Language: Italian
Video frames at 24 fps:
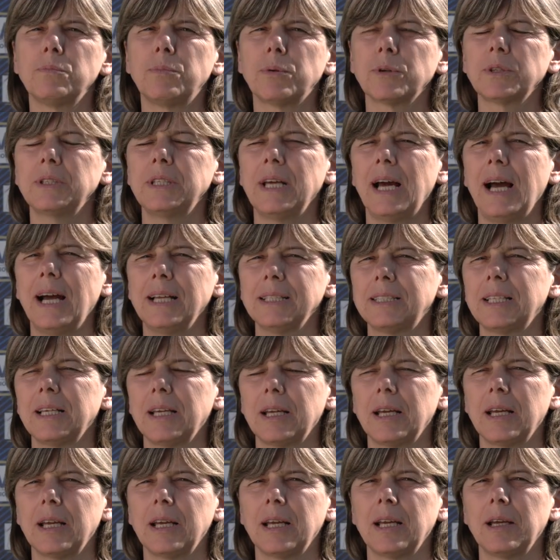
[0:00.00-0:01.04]

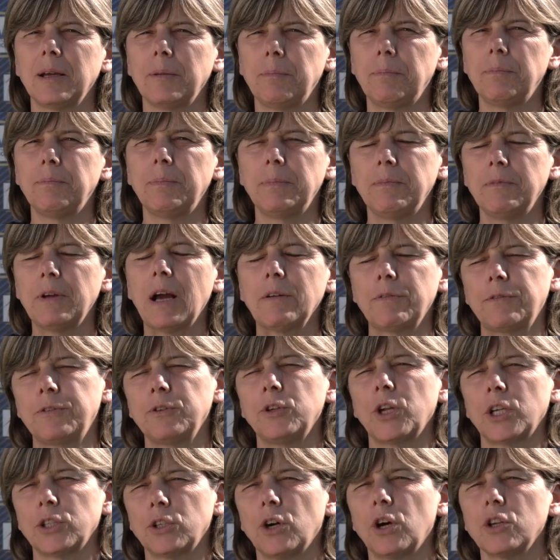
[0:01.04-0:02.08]
importante
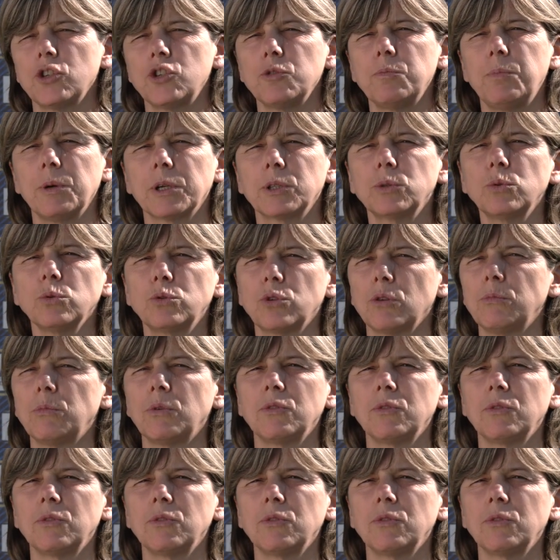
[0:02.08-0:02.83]
fino ad oggi per tutto il